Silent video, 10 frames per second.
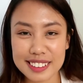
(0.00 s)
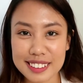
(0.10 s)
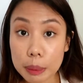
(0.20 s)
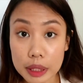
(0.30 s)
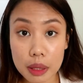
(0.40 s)

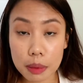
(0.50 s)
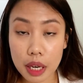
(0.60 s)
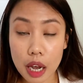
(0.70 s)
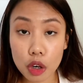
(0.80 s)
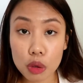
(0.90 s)
Nah,
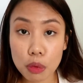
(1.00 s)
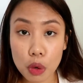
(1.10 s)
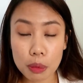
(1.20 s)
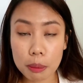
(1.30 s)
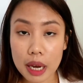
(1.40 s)
pertama aku mau
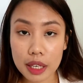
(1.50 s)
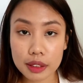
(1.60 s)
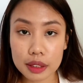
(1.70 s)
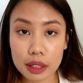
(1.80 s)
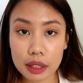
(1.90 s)
membahas
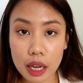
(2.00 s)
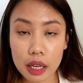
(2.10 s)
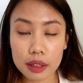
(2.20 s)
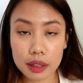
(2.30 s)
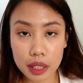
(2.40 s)

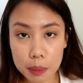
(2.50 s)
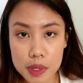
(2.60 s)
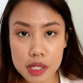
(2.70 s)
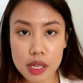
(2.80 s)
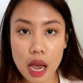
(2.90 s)
tentang
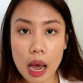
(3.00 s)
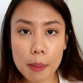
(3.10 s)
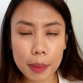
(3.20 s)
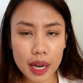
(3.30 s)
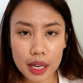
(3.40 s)
tips
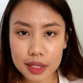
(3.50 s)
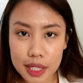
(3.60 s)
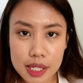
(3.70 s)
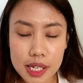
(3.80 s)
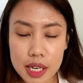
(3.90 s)
apa aja
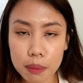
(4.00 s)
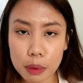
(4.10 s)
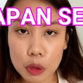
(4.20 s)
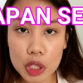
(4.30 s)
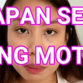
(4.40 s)
sih yang
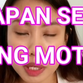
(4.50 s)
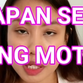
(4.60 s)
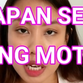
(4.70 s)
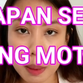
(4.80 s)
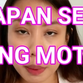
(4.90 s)
perlu
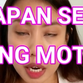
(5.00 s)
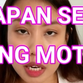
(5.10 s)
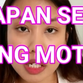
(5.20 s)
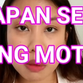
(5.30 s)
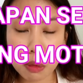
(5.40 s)
dipersiapkan
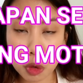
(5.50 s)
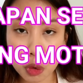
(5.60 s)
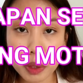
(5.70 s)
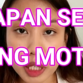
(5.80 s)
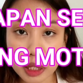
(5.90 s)

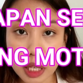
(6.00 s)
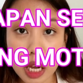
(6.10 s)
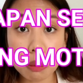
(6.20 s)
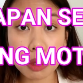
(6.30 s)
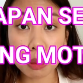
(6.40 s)
sebelum
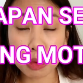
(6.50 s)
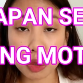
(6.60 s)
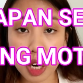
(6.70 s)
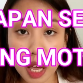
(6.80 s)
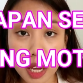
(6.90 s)
kita
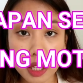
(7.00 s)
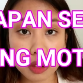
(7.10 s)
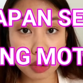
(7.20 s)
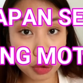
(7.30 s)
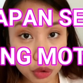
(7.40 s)
memulai
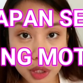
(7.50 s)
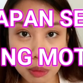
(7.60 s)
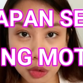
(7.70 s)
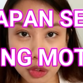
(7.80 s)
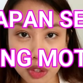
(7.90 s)
touring
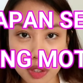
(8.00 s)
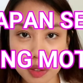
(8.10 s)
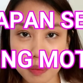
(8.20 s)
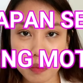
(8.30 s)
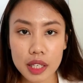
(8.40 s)
motor.